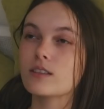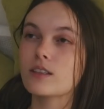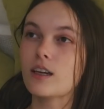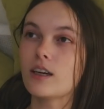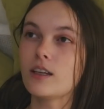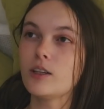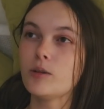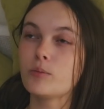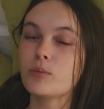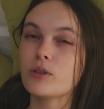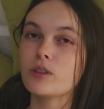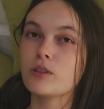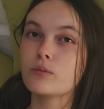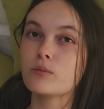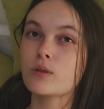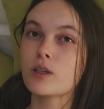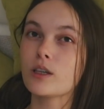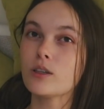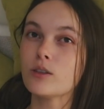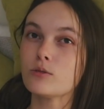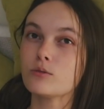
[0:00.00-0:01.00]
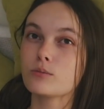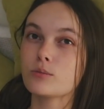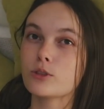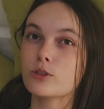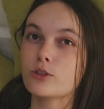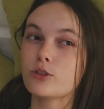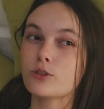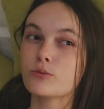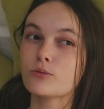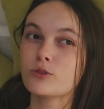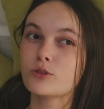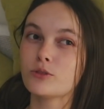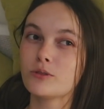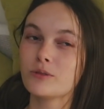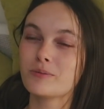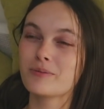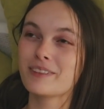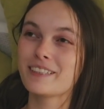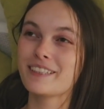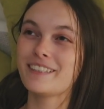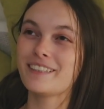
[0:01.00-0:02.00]
Я не понимаю, почему
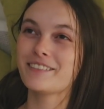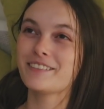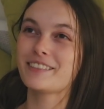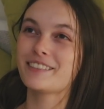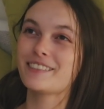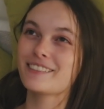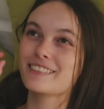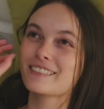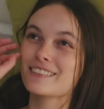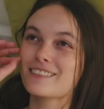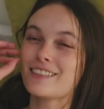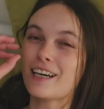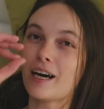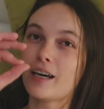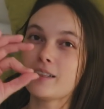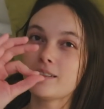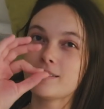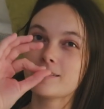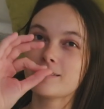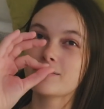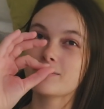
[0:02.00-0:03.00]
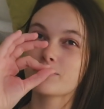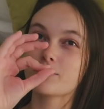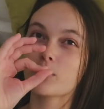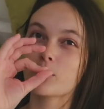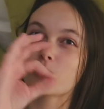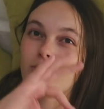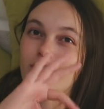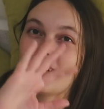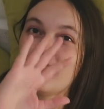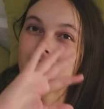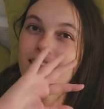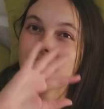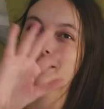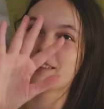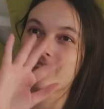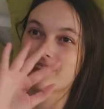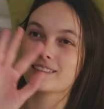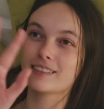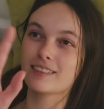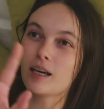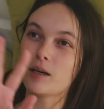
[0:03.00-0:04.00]
мне всегда, буквально
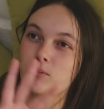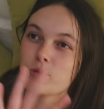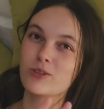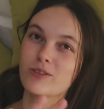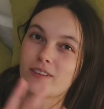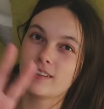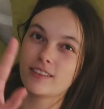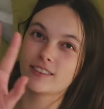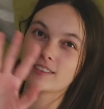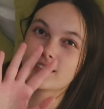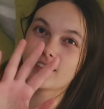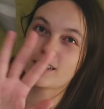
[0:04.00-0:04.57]
всегда, буквально